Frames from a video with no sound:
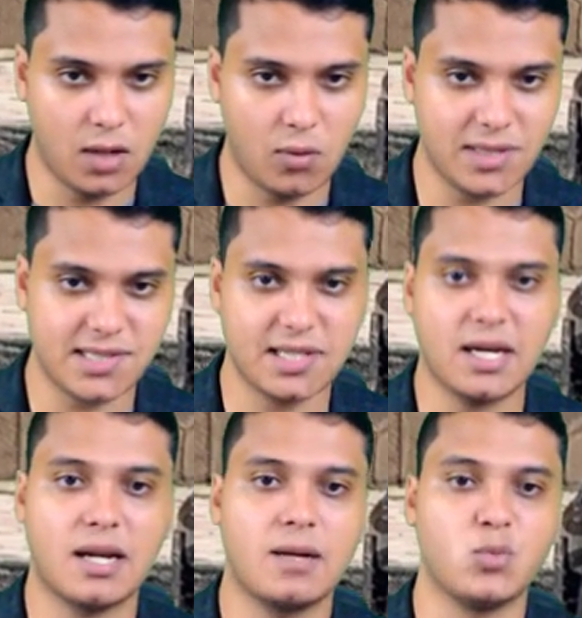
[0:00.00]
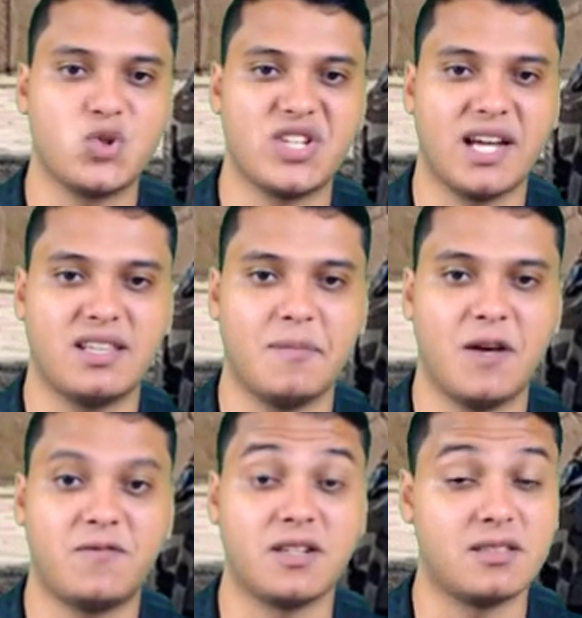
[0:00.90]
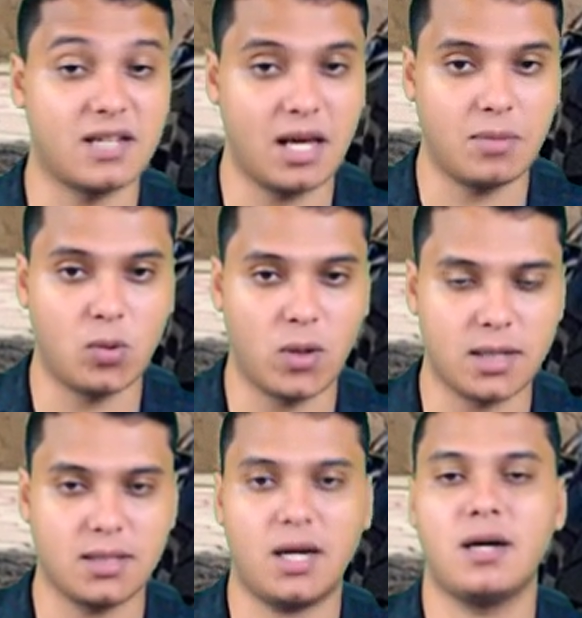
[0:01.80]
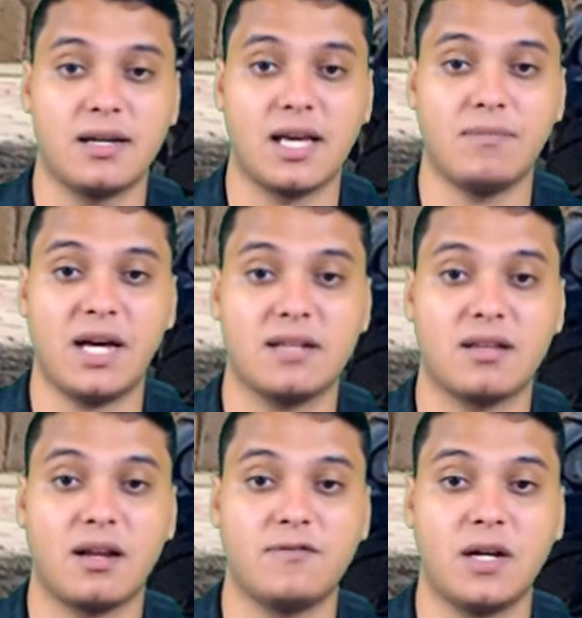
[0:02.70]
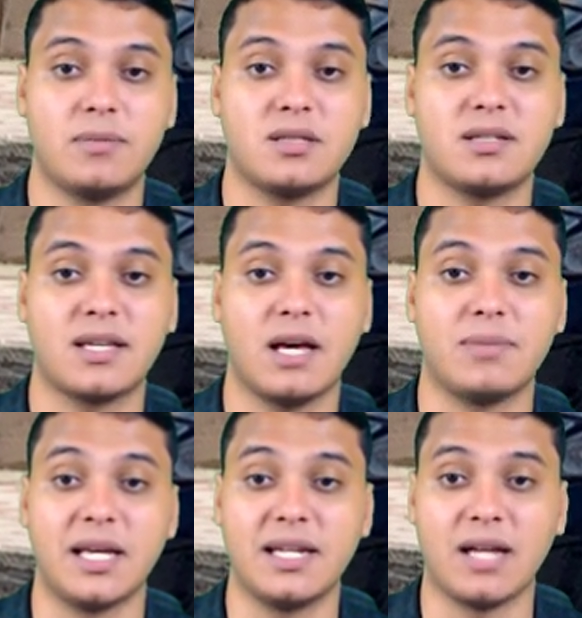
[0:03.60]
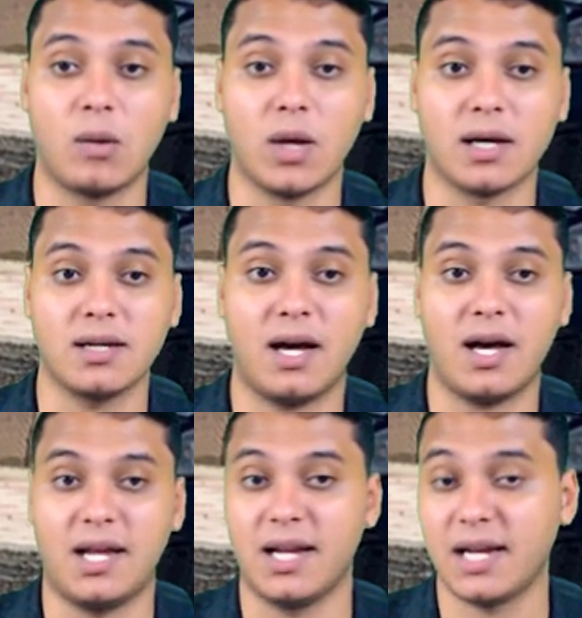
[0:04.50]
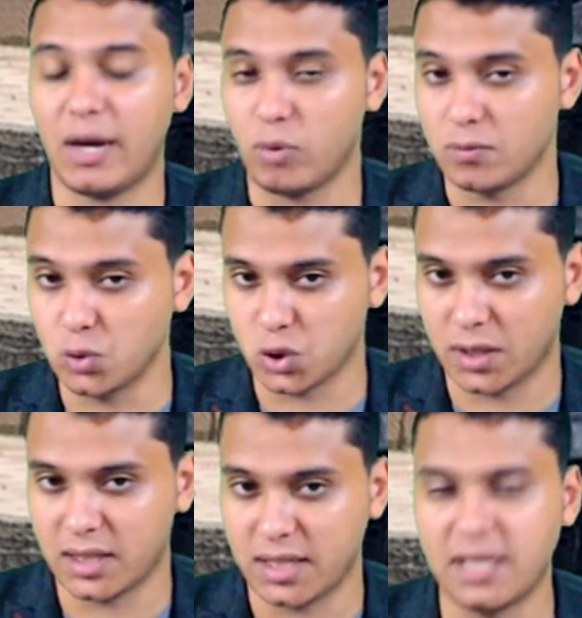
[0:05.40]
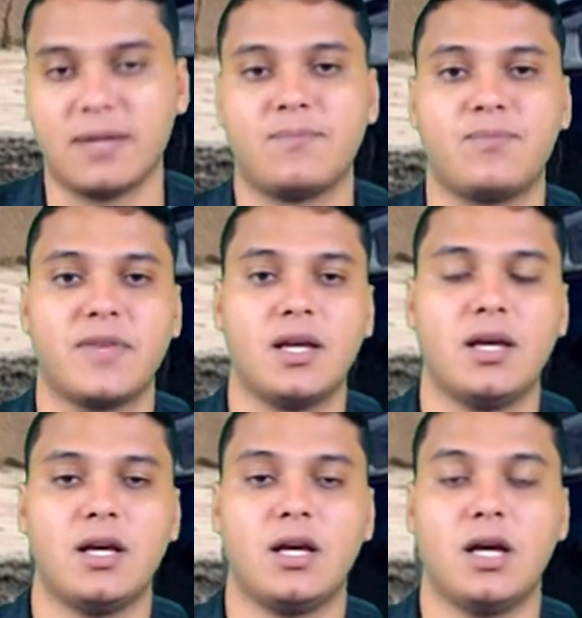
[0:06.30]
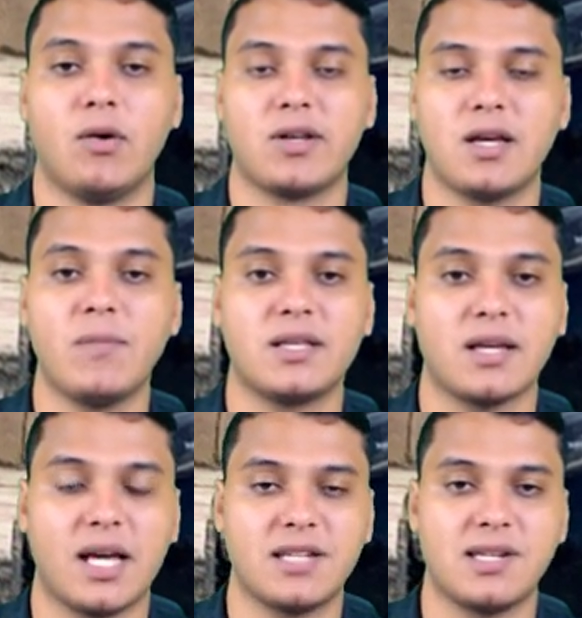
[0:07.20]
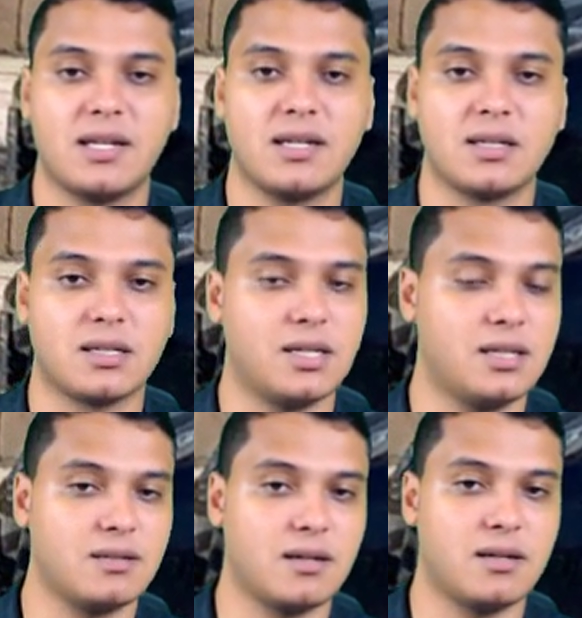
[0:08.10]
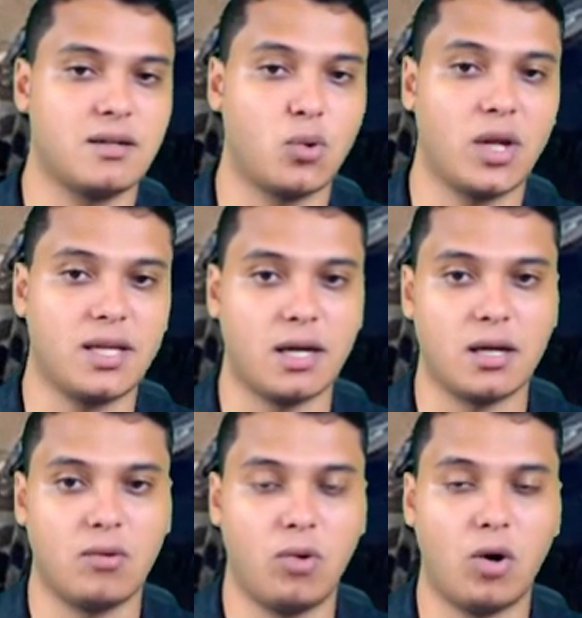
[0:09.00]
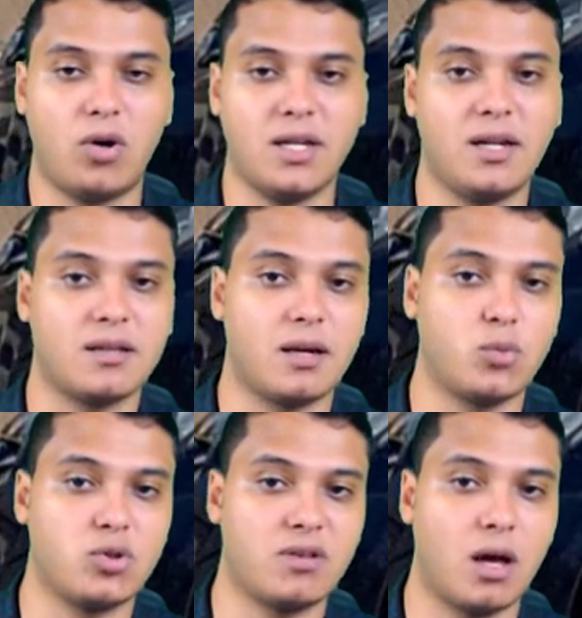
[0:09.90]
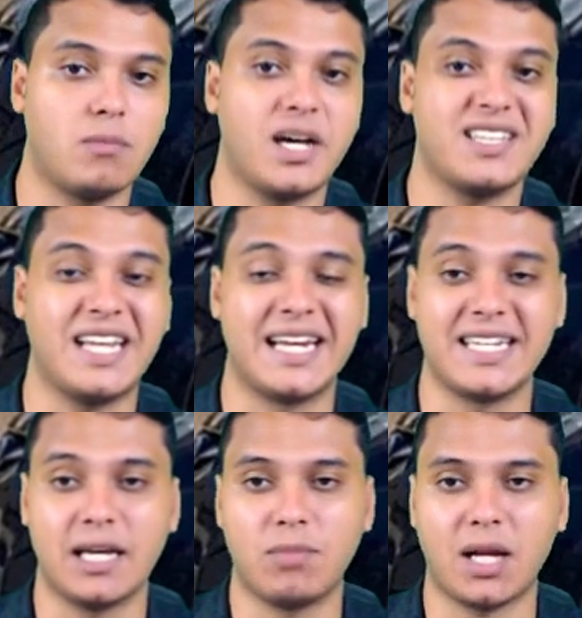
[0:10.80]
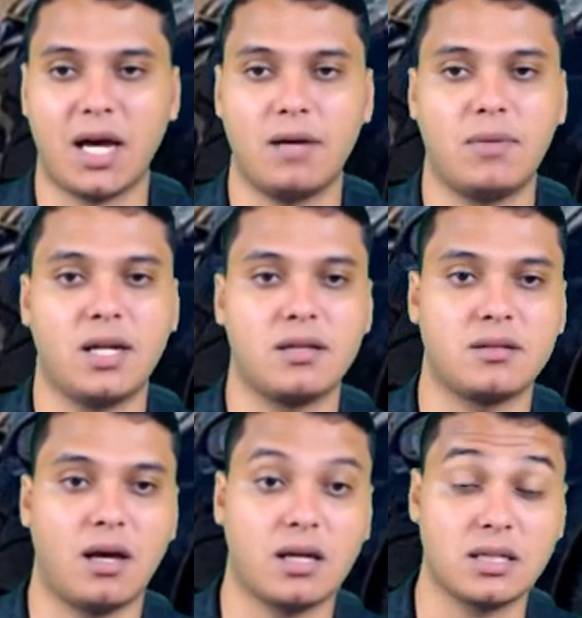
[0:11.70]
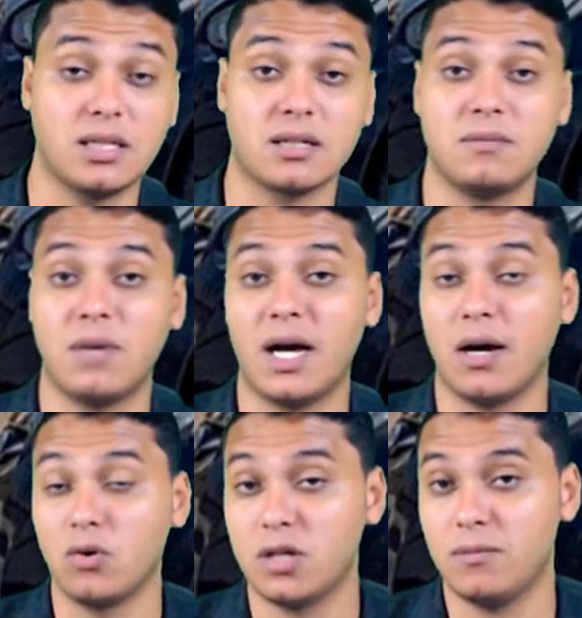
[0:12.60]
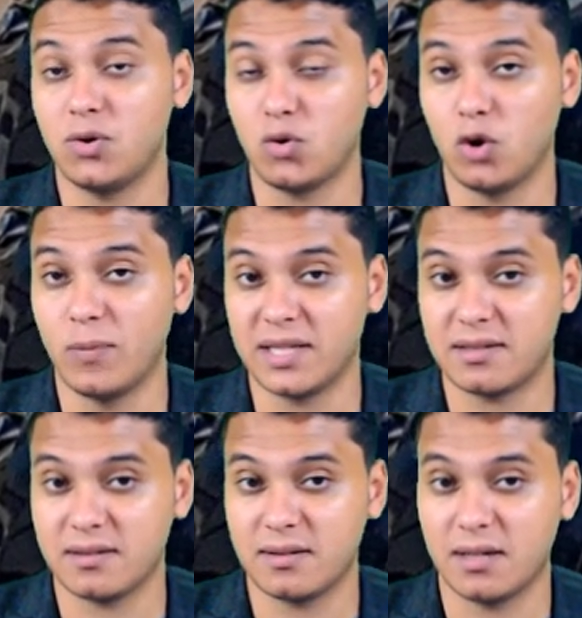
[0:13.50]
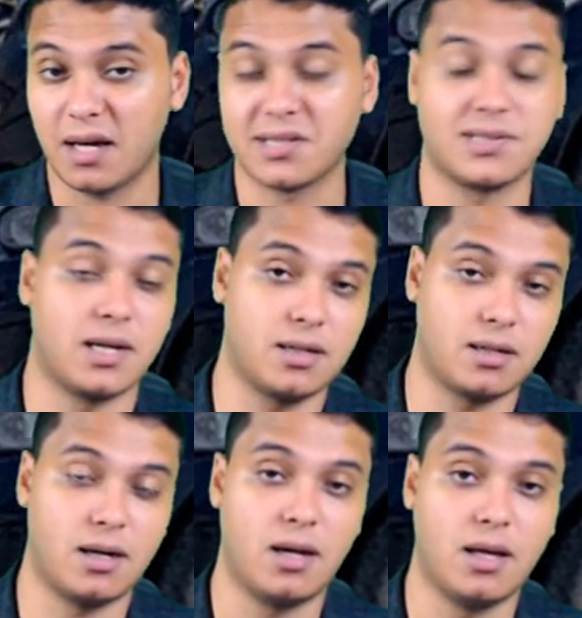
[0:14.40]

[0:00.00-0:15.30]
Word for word: والسيارة المستخدمة في ارتكاب الواقعة كما اعترفنا بارتكابهن الواقعة على النحو المشار إليه وتم اتخاذ الإجراءات القانونية وأحيلت المتهمات إلى النيابة العامة للتحقيق معهن بتهمة السرقة